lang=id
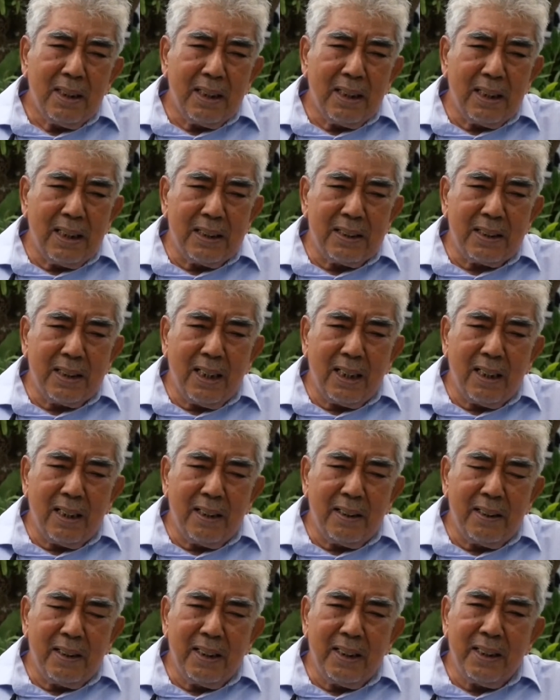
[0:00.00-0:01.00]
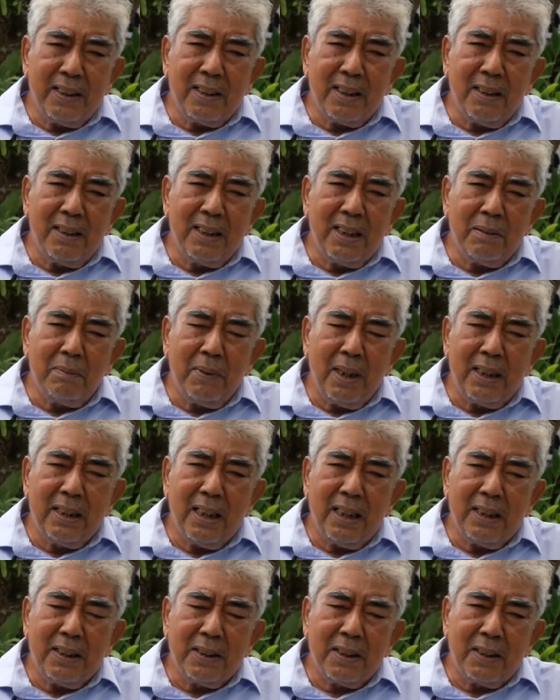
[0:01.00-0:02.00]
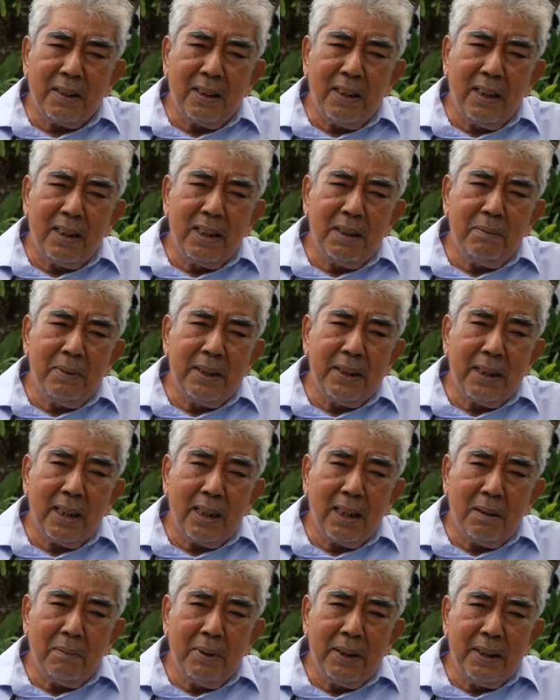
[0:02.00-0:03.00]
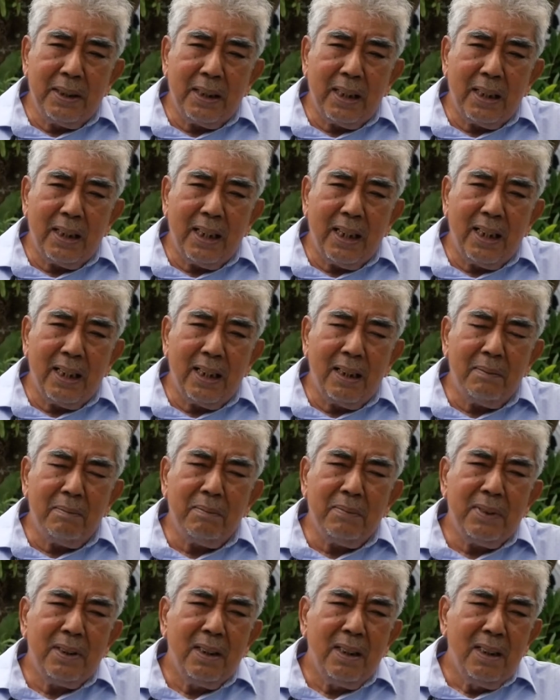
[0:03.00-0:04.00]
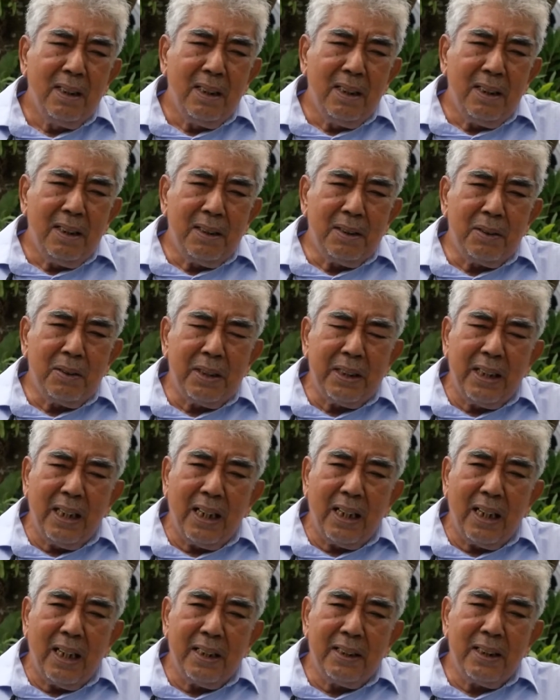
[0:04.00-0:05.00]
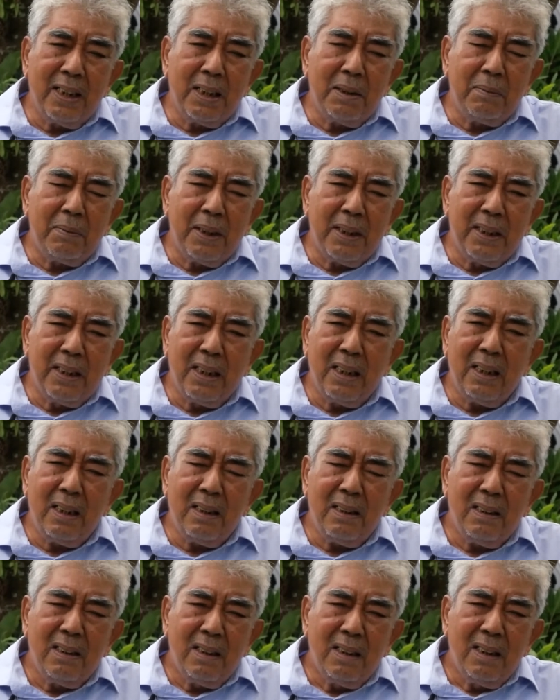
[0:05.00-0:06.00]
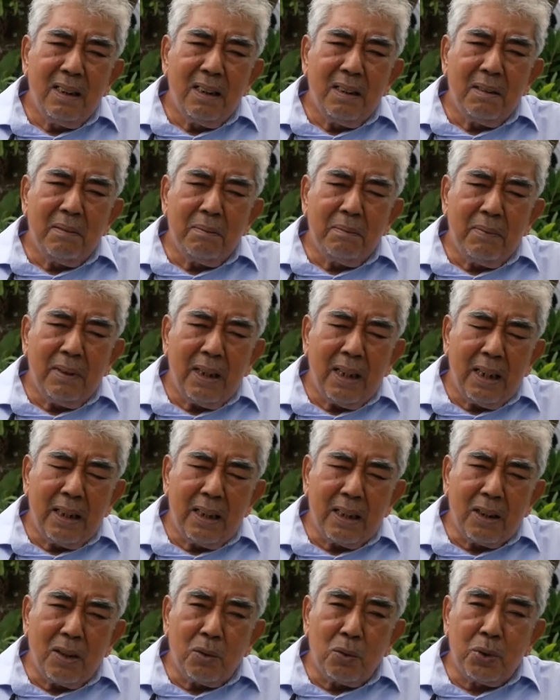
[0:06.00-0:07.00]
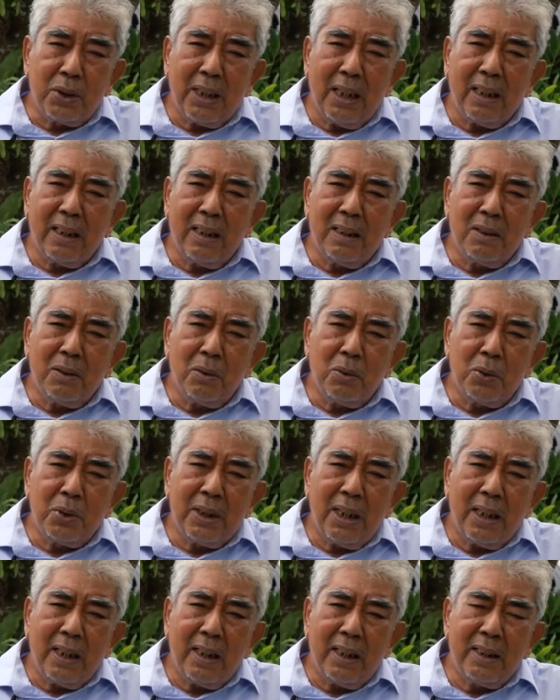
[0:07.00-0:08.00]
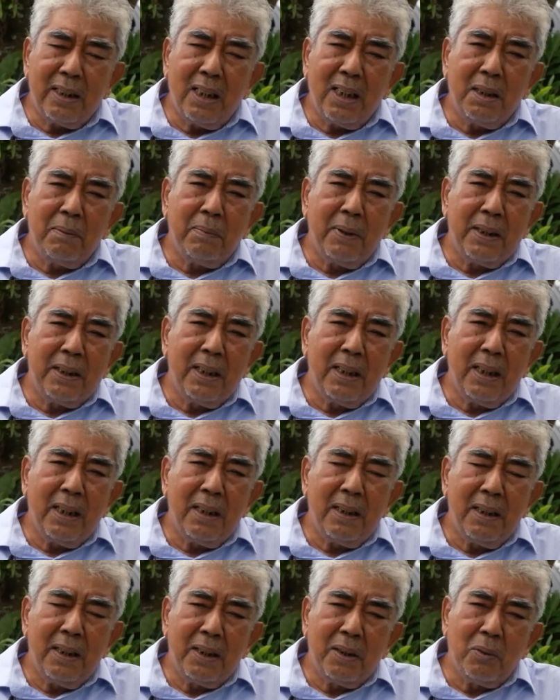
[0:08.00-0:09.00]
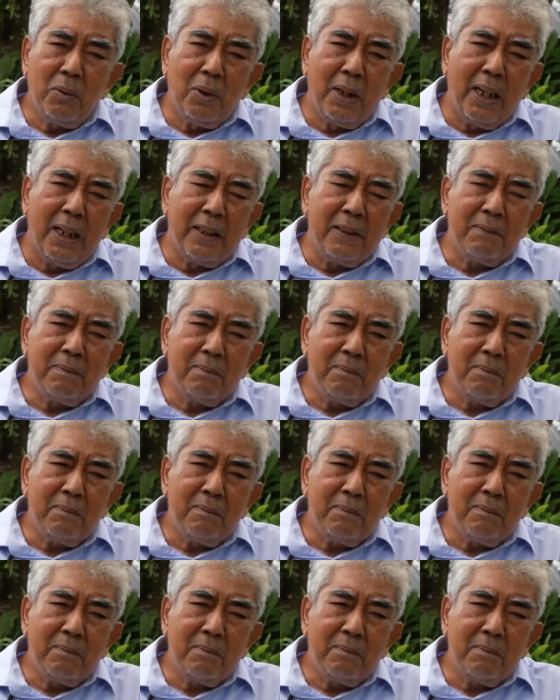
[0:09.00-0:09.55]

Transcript: Karena sekarang ini kita lihat banyak yang terjadi bencana-bencana alam, itu tidak lain daripada ada kerusakan-kerusakan daripada lingkungan.